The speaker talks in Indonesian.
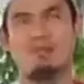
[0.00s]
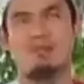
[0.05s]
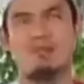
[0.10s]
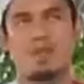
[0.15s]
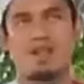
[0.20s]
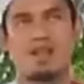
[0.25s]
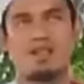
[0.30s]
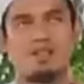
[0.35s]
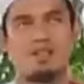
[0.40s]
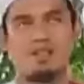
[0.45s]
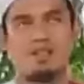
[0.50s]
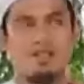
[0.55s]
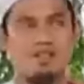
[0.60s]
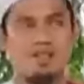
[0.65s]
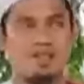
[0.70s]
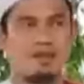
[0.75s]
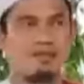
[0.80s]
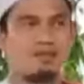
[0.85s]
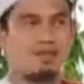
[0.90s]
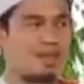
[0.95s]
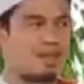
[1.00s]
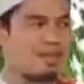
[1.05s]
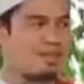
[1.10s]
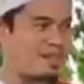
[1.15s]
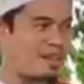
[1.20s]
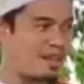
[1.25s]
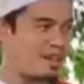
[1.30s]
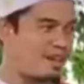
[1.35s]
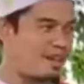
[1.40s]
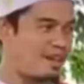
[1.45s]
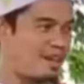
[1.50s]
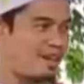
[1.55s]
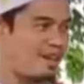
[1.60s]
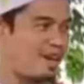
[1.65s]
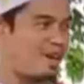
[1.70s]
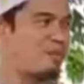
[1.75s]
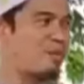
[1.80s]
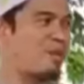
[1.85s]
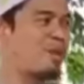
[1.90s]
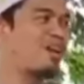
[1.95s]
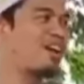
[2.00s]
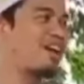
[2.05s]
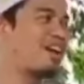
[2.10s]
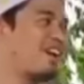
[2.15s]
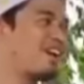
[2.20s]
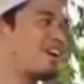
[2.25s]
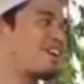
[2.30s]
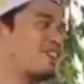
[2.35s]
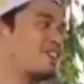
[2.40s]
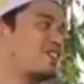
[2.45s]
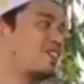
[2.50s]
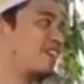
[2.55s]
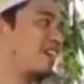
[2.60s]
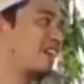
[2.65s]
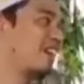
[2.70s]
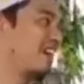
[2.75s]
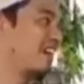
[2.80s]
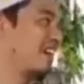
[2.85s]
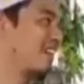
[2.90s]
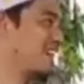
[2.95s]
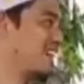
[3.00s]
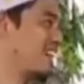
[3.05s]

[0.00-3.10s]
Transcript: para sayyid, para sadah nggak boleh GR juga.